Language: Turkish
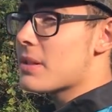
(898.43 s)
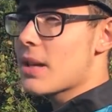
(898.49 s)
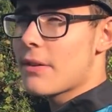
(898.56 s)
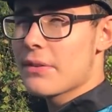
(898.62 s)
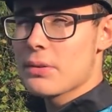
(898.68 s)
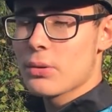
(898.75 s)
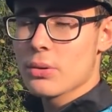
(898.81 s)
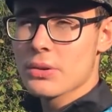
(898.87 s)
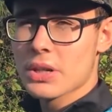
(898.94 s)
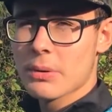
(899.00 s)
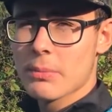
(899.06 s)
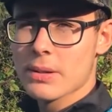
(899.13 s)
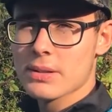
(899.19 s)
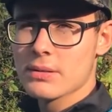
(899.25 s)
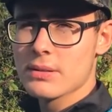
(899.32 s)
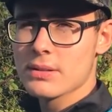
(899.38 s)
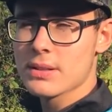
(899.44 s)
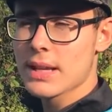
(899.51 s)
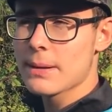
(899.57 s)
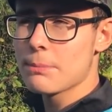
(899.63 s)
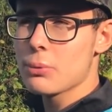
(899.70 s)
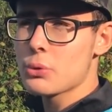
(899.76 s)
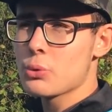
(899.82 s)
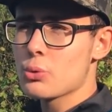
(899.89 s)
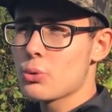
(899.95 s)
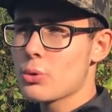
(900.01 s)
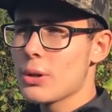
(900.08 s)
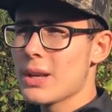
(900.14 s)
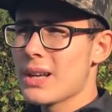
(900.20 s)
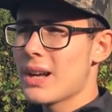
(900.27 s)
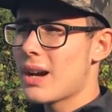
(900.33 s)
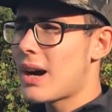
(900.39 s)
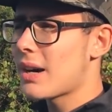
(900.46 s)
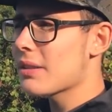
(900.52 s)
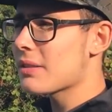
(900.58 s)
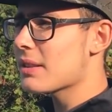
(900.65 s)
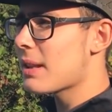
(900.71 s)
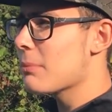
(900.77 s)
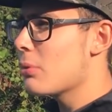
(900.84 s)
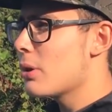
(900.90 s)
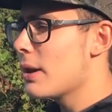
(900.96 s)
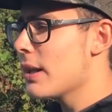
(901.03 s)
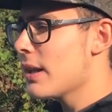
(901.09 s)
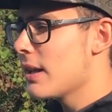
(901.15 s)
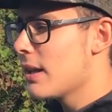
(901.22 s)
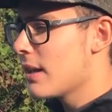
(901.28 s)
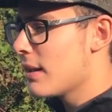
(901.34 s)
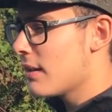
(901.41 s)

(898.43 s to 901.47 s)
mesafeye ulaşamazsınız. Yani bir sürü ardından böyle